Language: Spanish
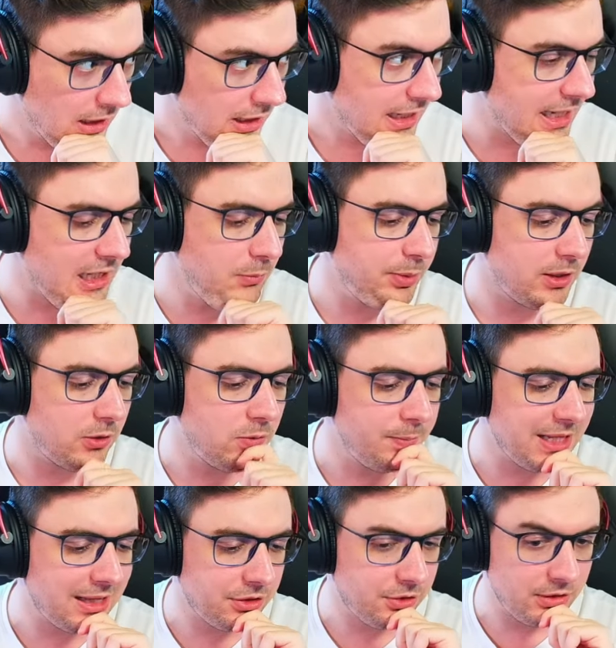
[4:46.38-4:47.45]
Ey, pero un
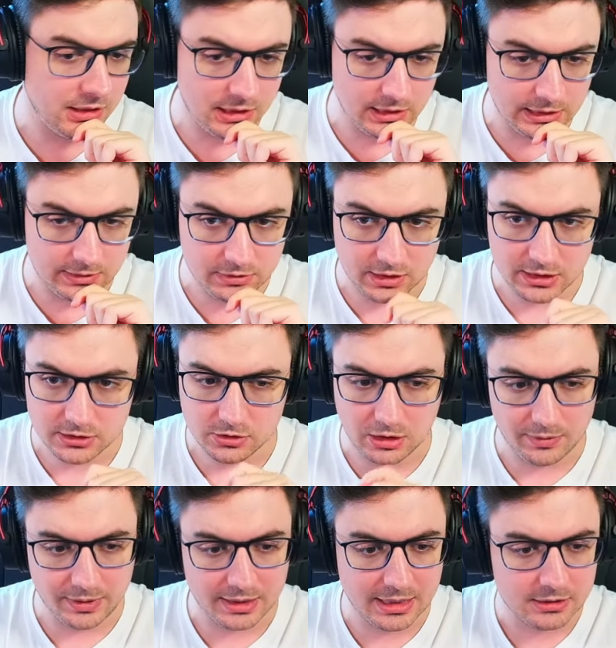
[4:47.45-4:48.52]
pedazo de, de esto,
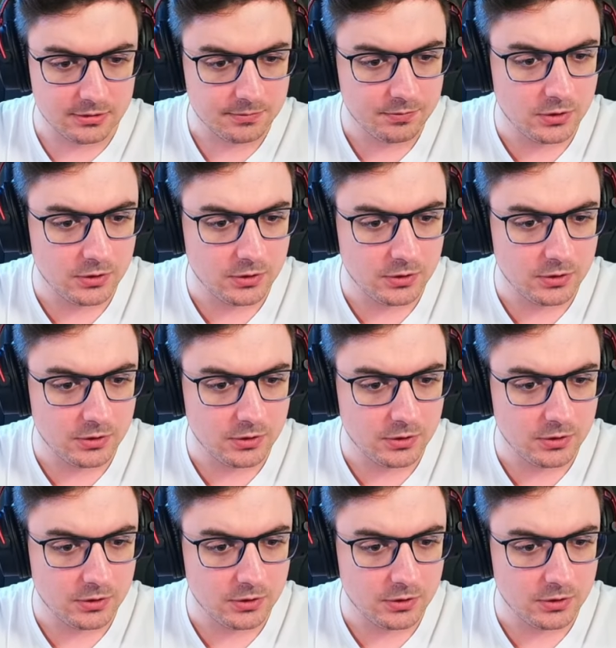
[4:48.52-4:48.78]
la verdad.